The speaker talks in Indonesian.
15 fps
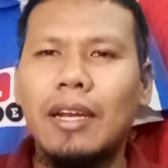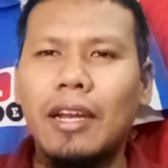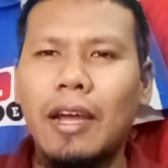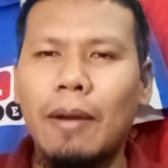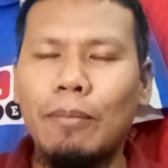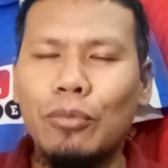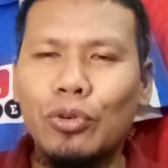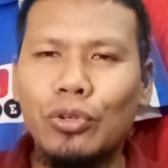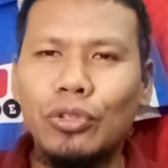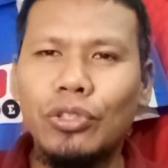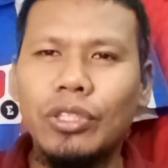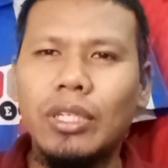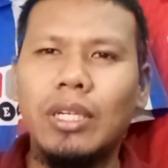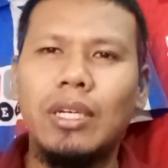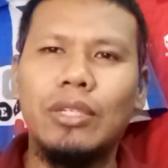
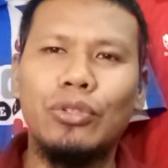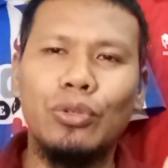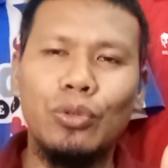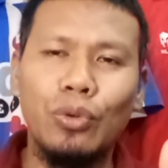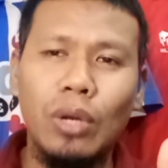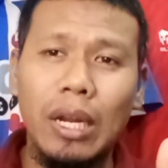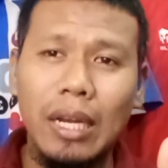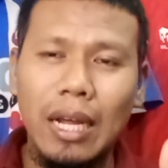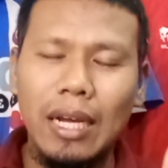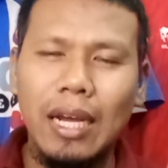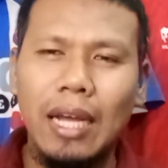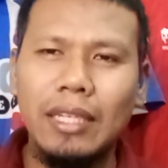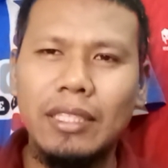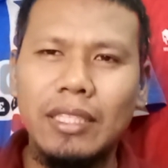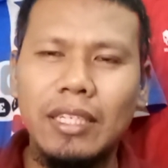namun eh, sundulan
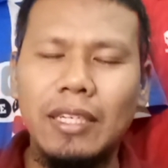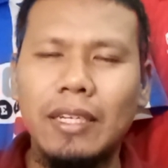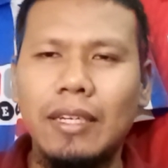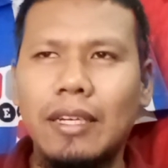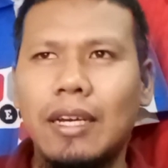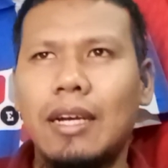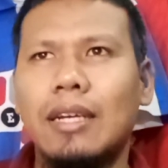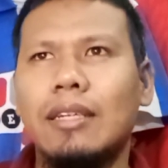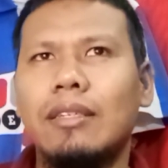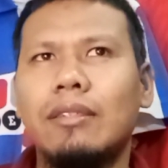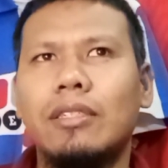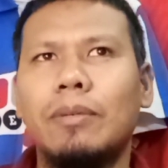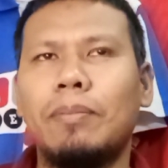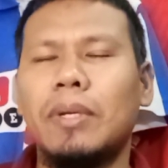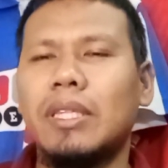Akanji ya,
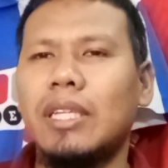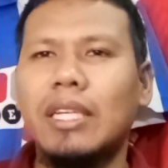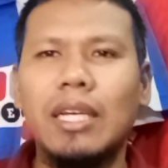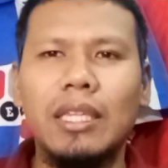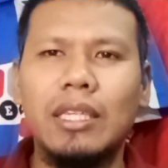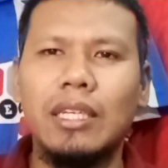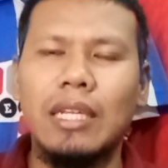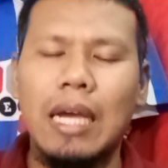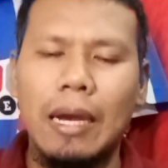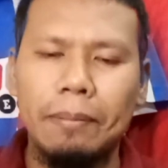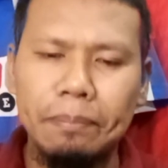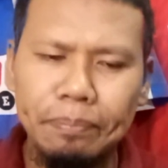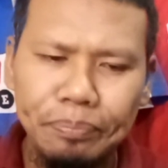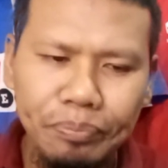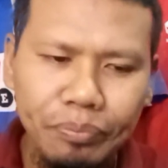sepertinya tidak